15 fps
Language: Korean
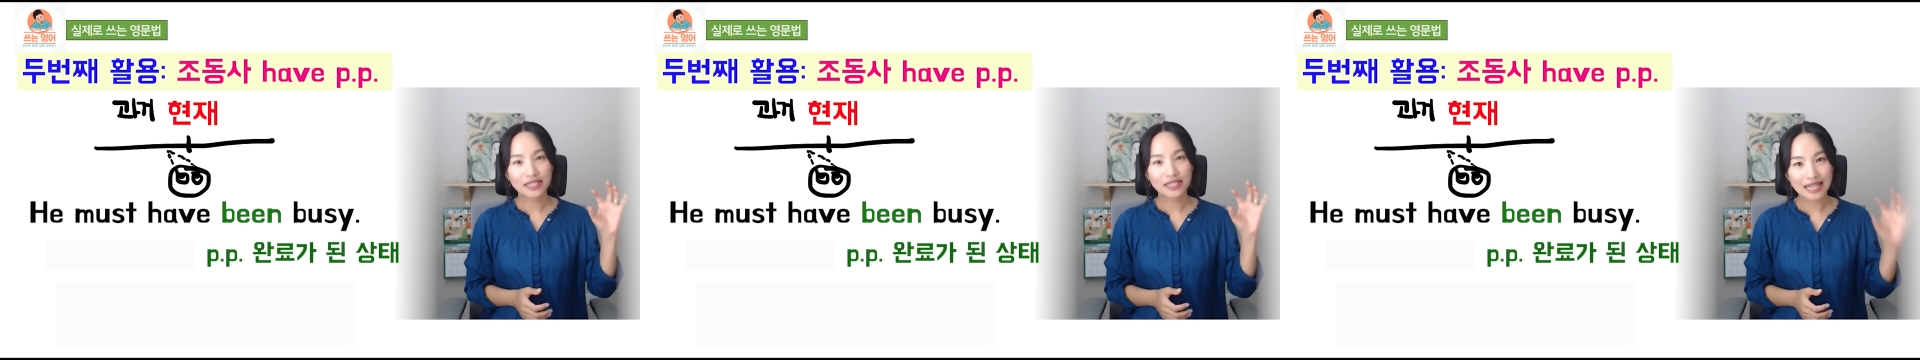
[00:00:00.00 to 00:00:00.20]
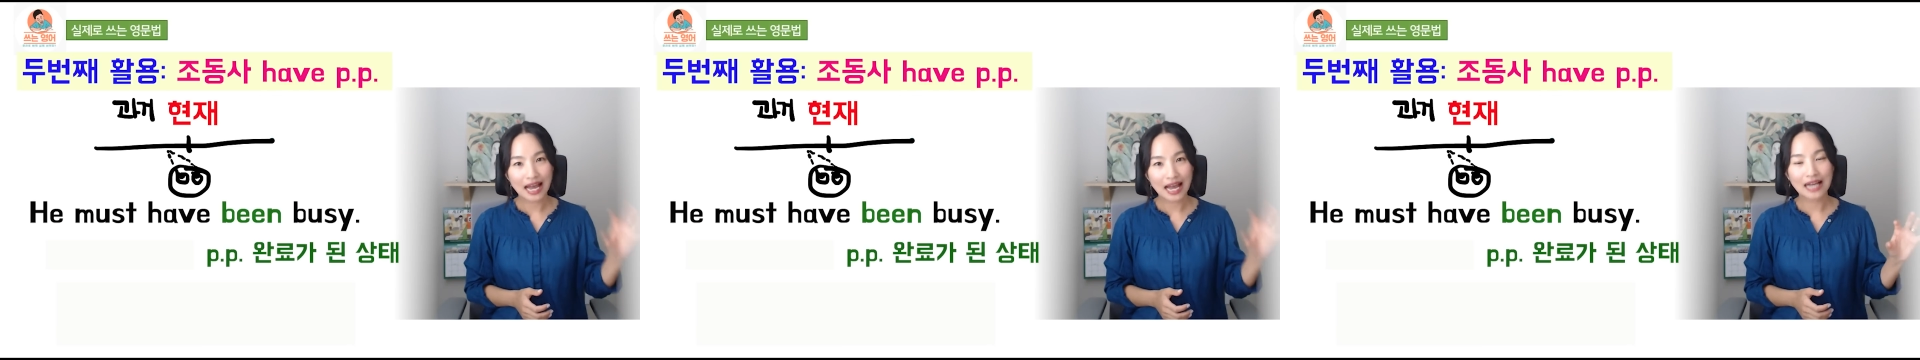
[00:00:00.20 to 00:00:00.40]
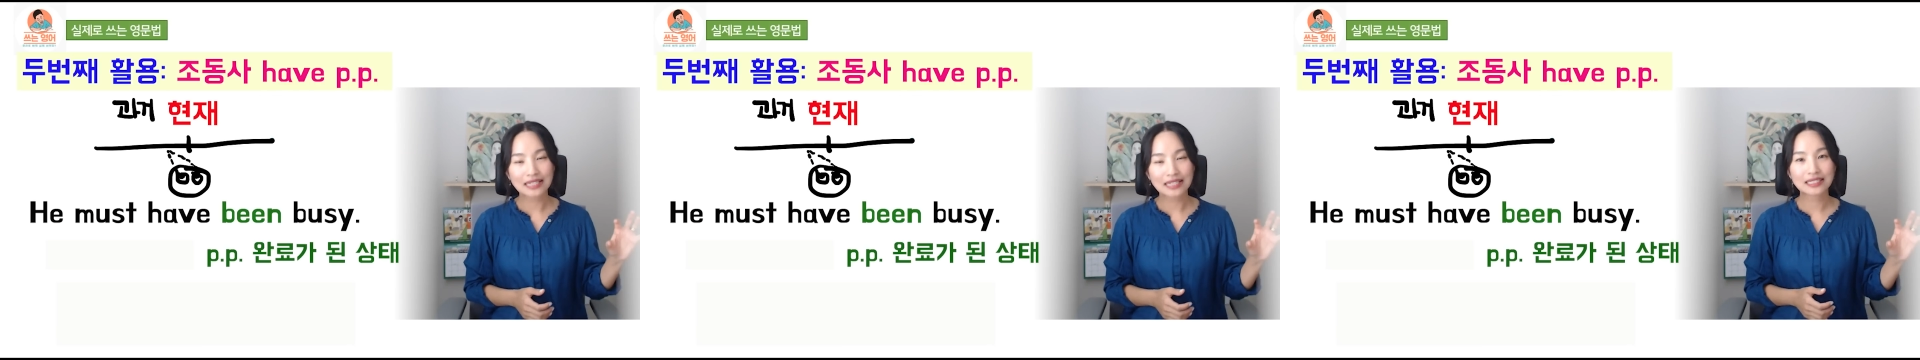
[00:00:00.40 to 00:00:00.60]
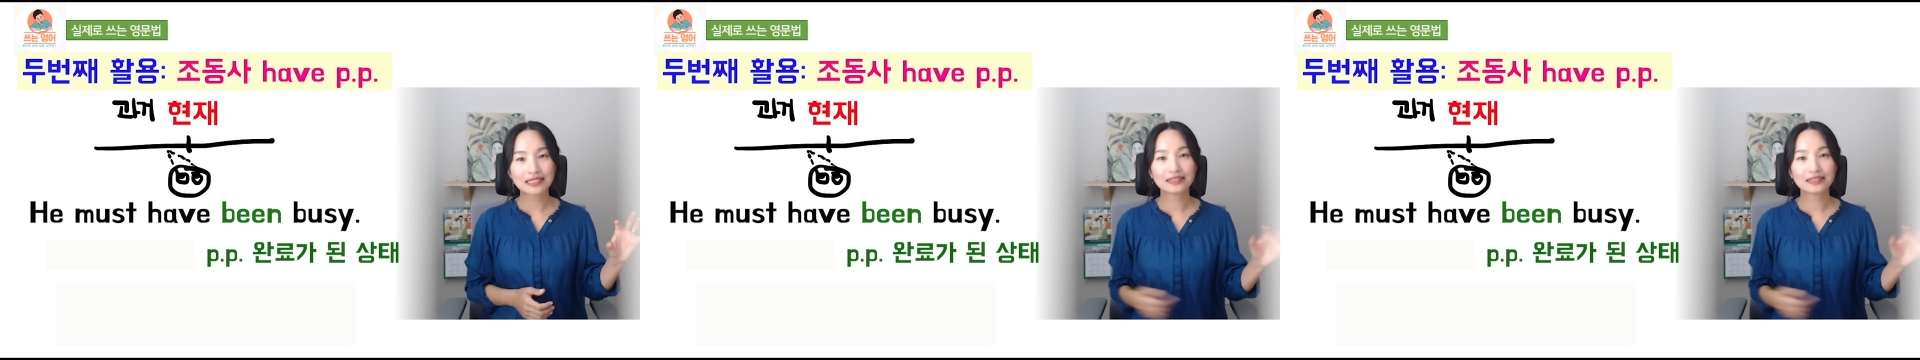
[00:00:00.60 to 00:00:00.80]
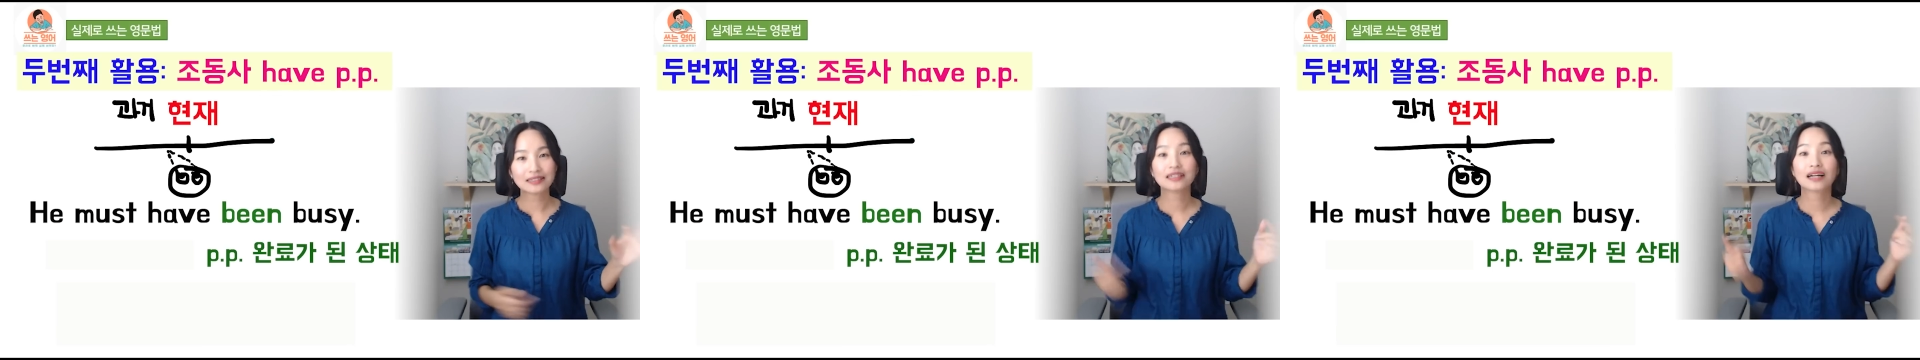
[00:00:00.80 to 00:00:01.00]

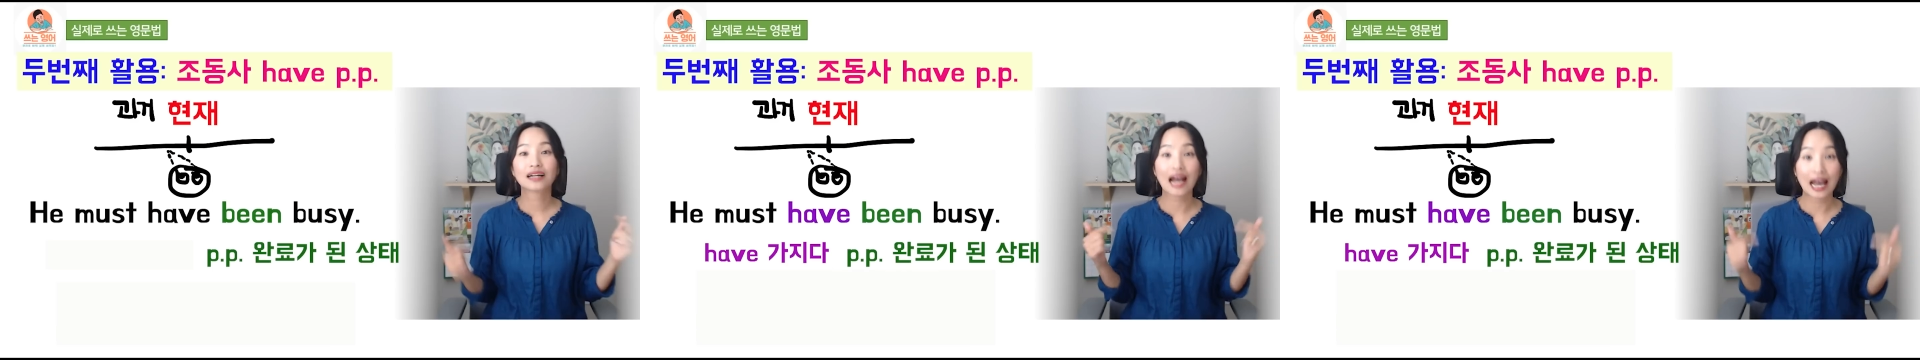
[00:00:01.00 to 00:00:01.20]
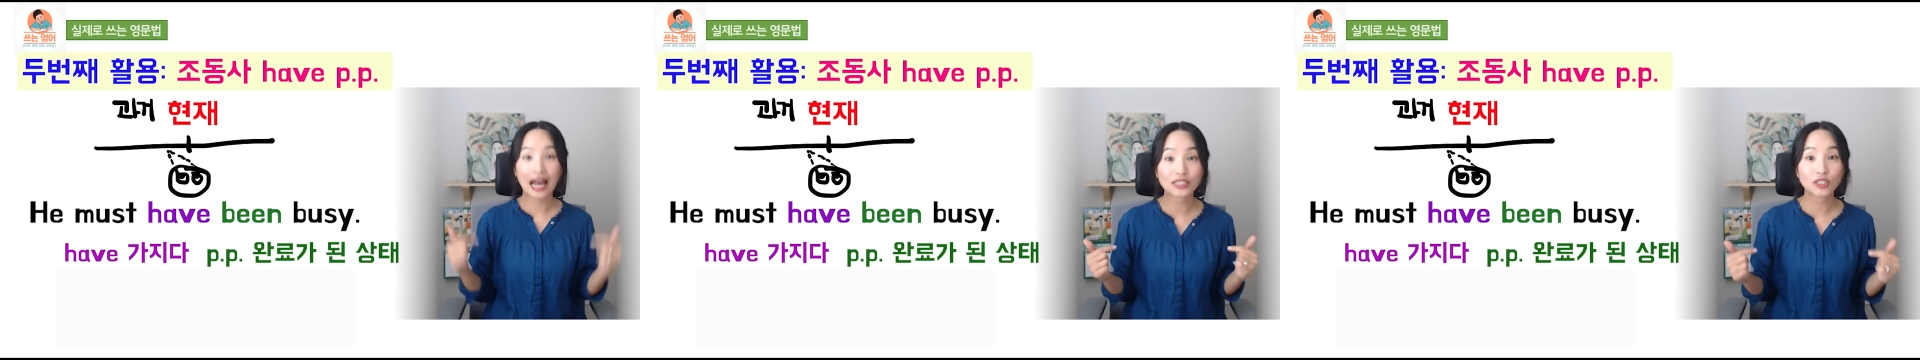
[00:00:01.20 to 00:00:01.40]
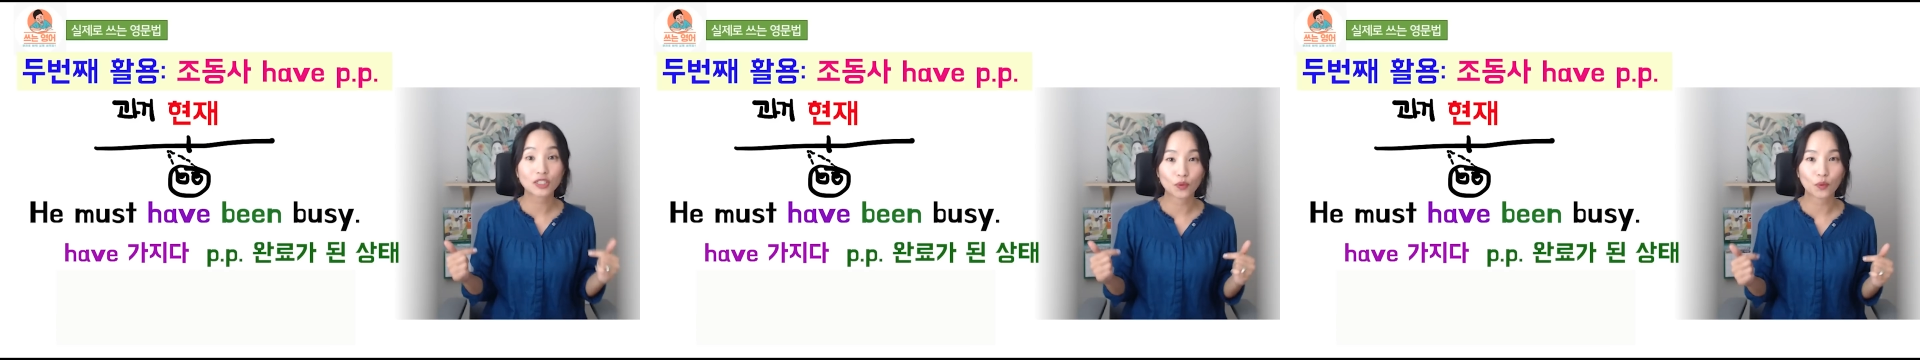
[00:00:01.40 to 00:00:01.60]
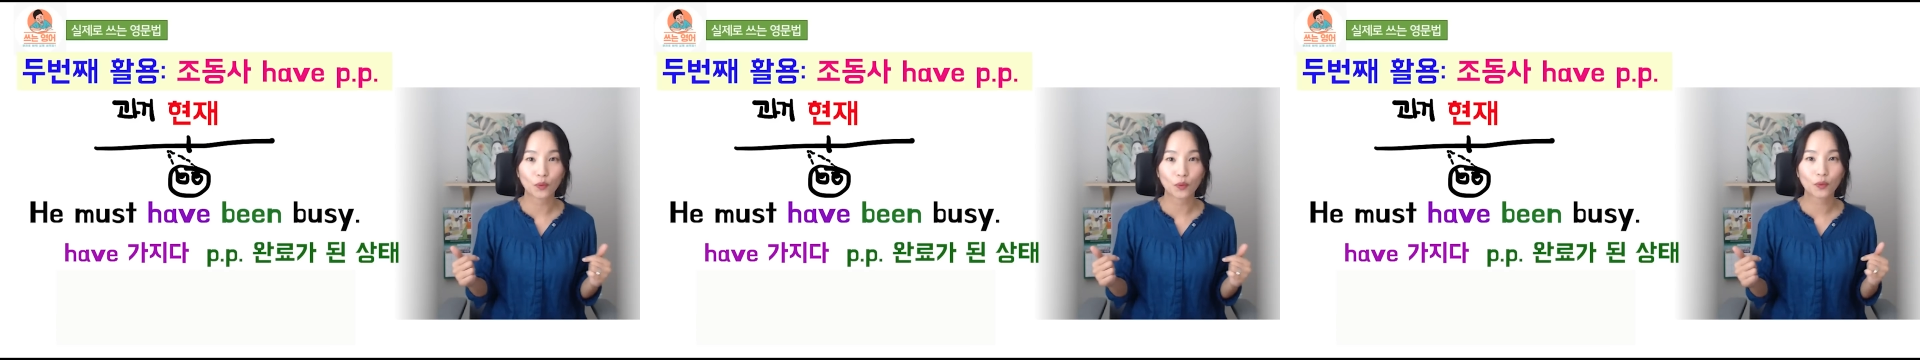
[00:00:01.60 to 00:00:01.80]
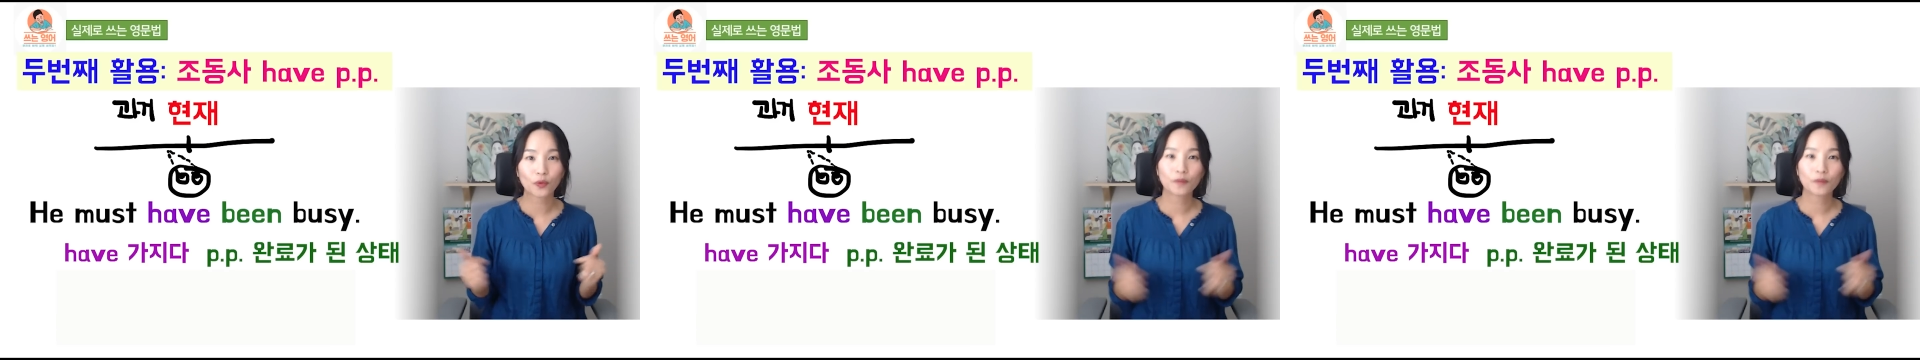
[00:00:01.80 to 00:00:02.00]
사실을
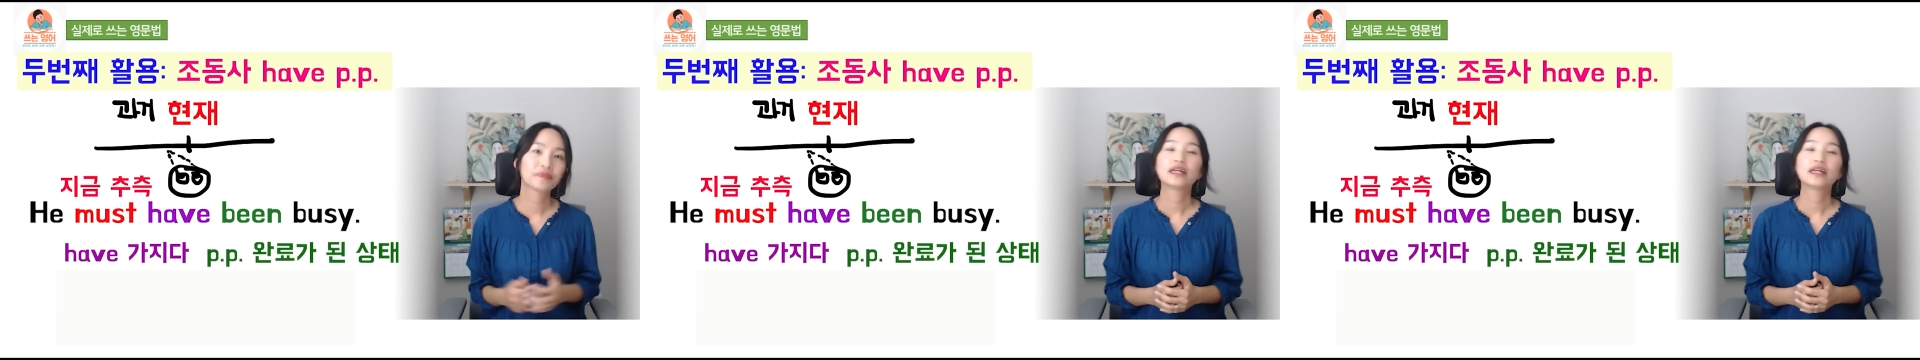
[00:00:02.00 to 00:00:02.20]
가지고